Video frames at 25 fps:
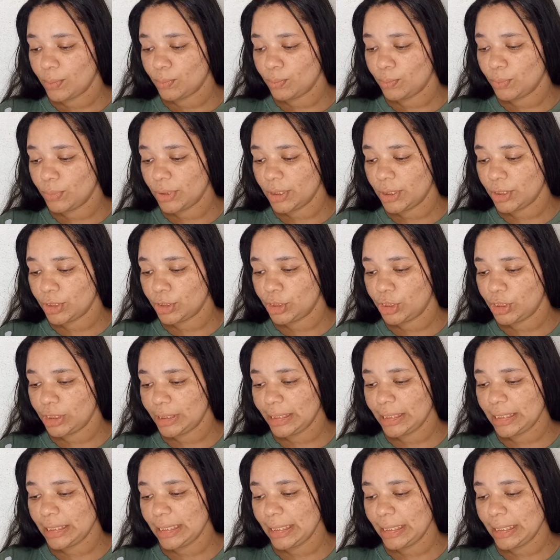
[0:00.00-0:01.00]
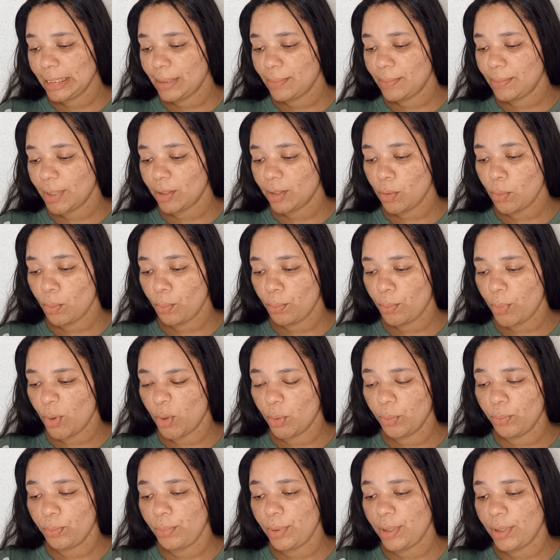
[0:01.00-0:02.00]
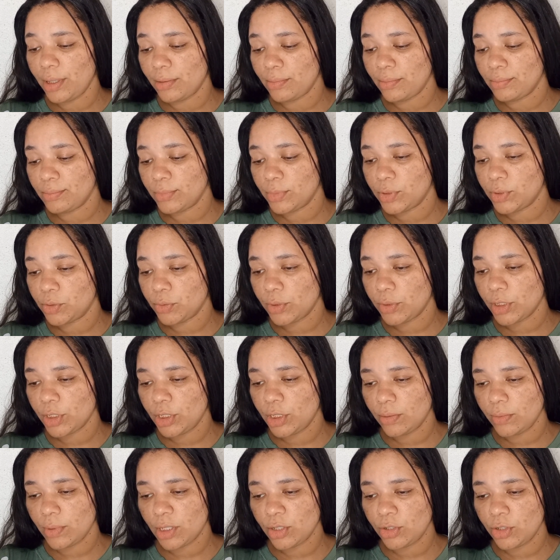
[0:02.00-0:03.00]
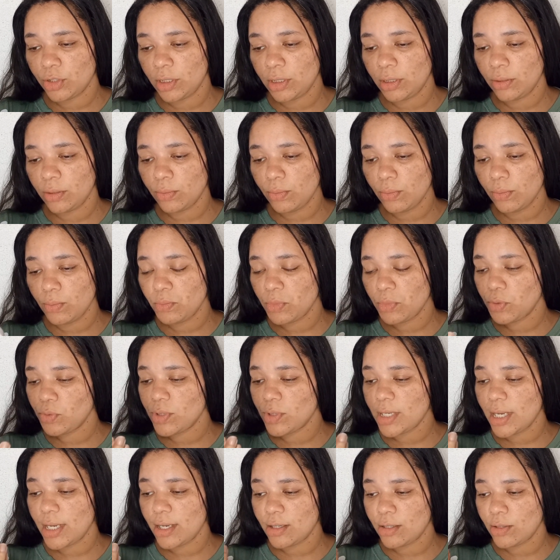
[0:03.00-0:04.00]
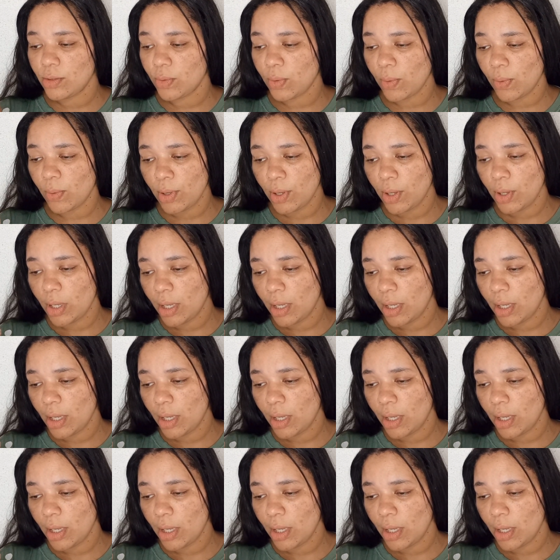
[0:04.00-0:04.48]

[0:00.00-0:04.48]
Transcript: Blush Melon Pop. Nunca, acho que eu não, não sei se eu...